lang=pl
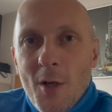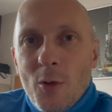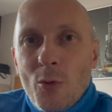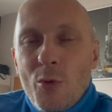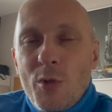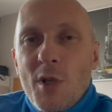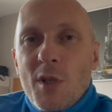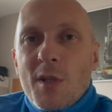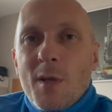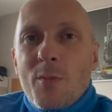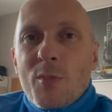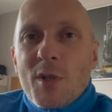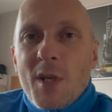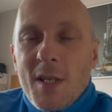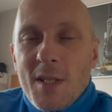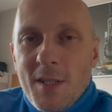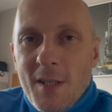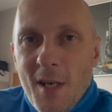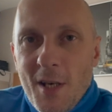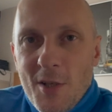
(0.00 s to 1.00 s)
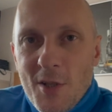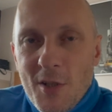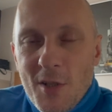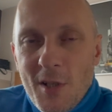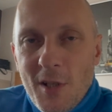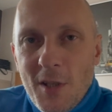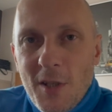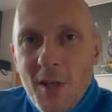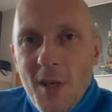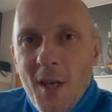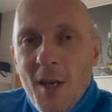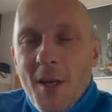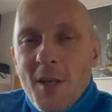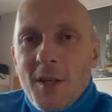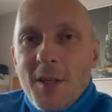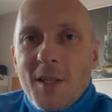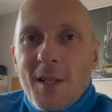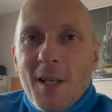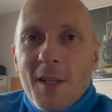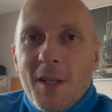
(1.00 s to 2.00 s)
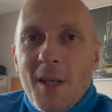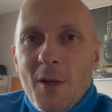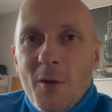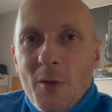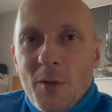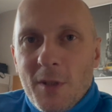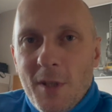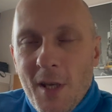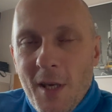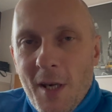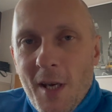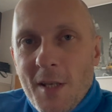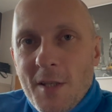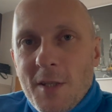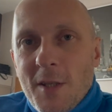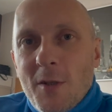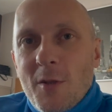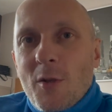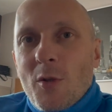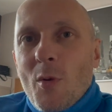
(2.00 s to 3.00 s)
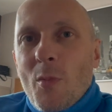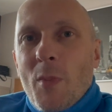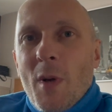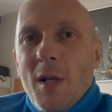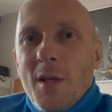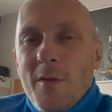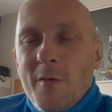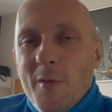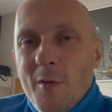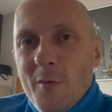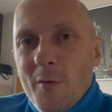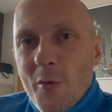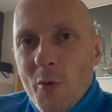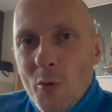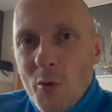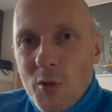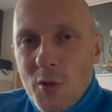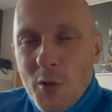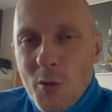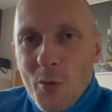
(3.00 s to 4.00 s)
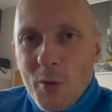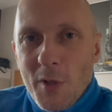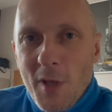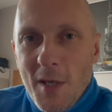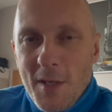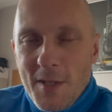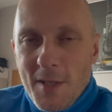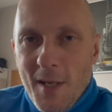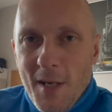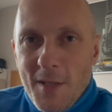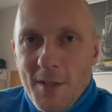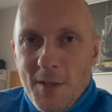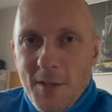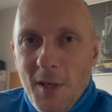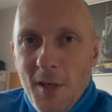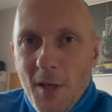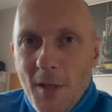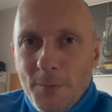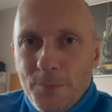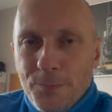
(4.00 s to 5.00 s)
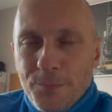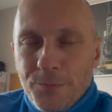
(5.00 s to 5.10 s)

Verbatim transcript: Ludzie się przestraszyli i dlatego teraz, kiedy to paliwo wróciło na stację,